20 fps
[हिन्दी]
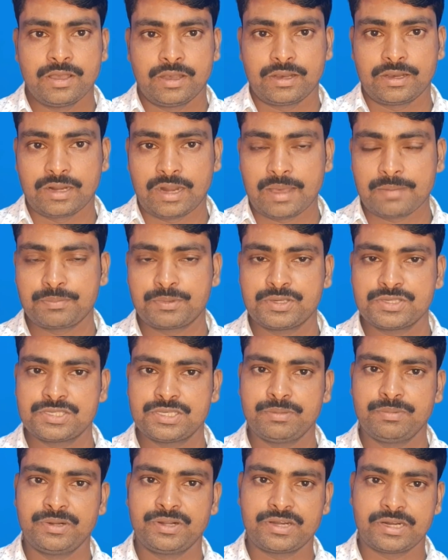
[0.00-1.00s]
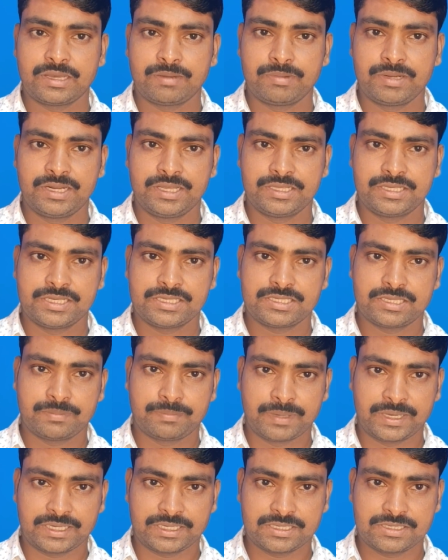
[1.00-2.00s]
अगर आप किसी भी ट्रैवल एजेंट
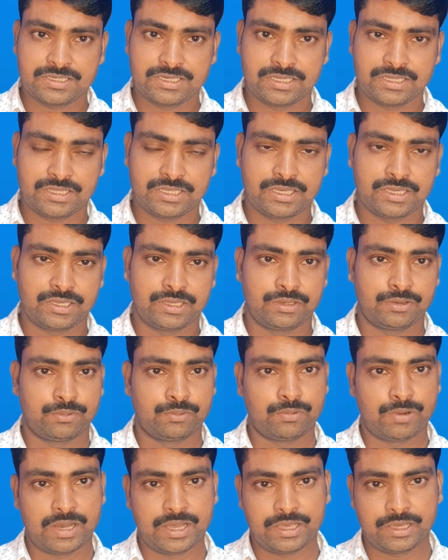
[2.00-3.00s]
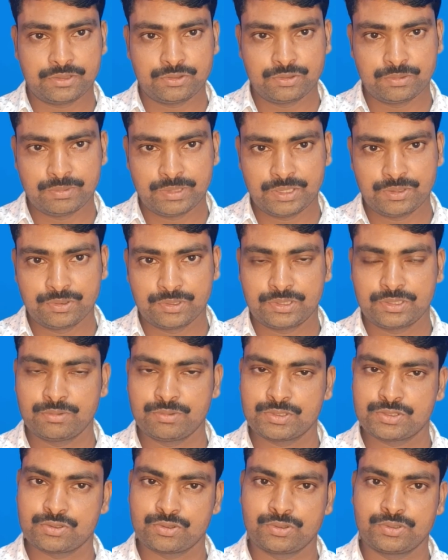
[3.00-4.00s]
से पैकेज लेते हैं वाया दुबई होते
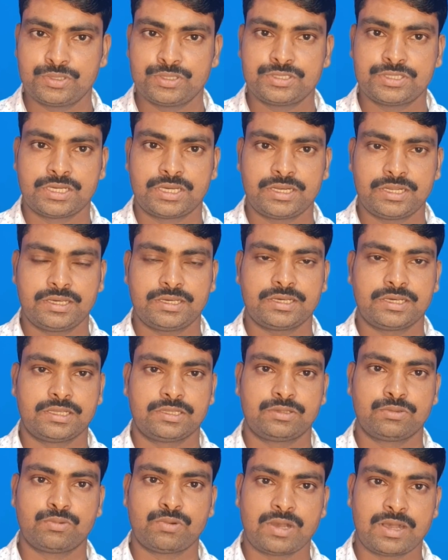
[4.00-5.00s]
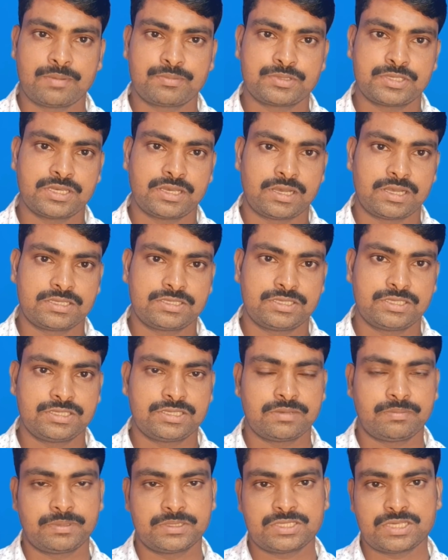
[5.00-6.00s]
हुए सऊदी जाने का तो वो आपसे अस्सी
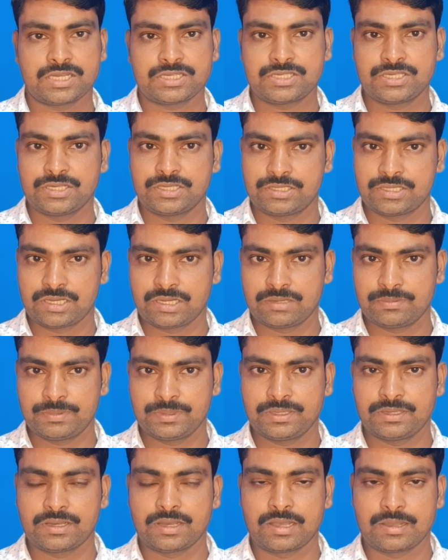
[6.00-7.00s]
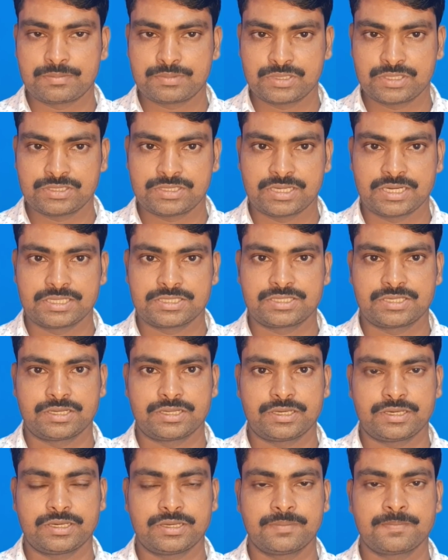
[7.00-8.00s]
से पचासी हज़ार रुपये आपसे चार्ज
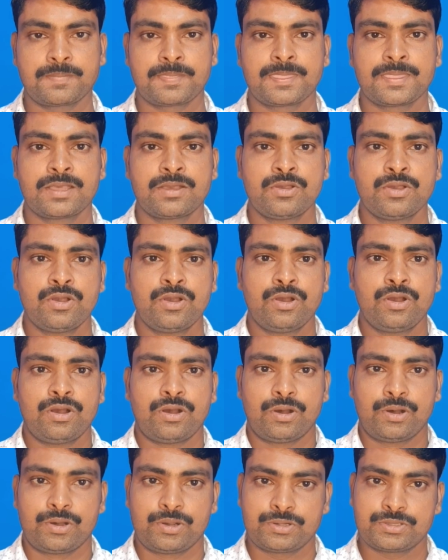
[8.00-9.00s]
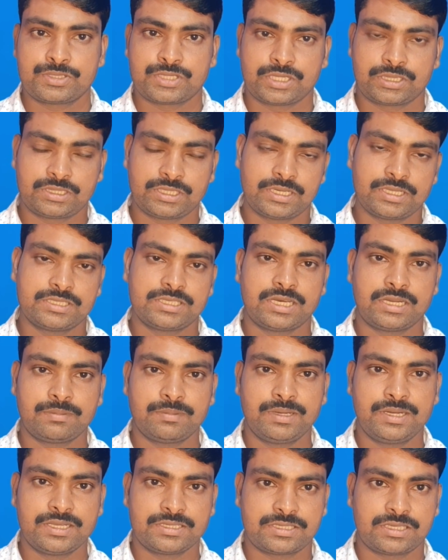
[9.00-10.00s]
करेगा और सत्तर हज़ार
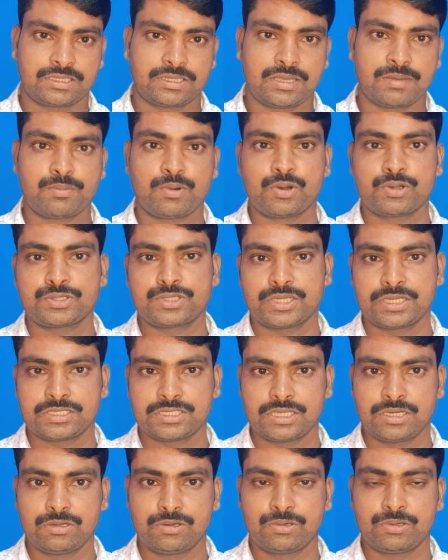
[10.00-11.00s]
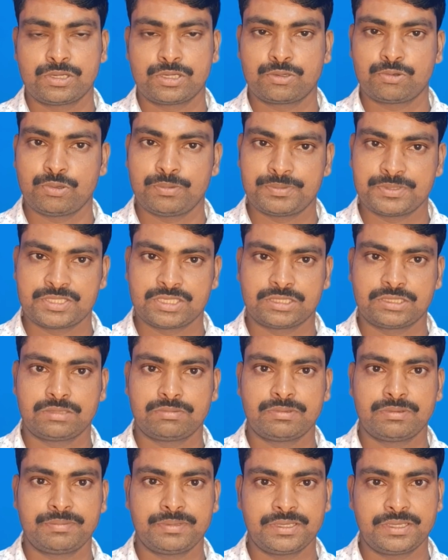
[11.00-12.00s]
भी ले सकते हैं बहुत से ऐसे लोग हैं कोई
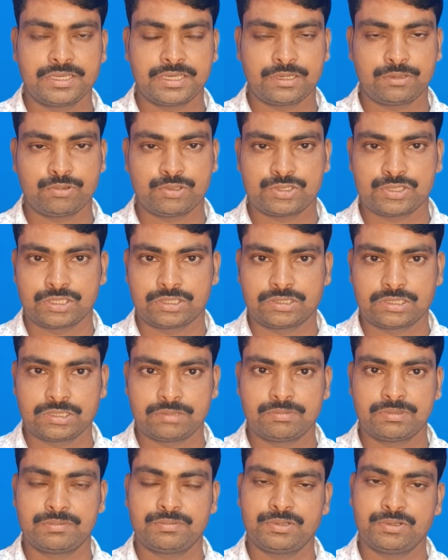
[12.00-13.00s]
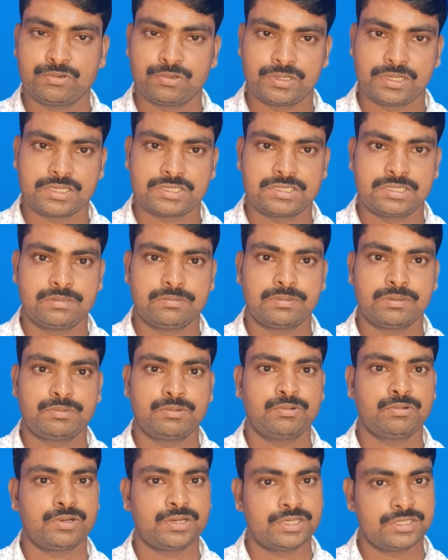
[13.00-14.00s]
पिछहत्तर में भी गया कोई सत्तर में भी कोई अस्सी में भी वो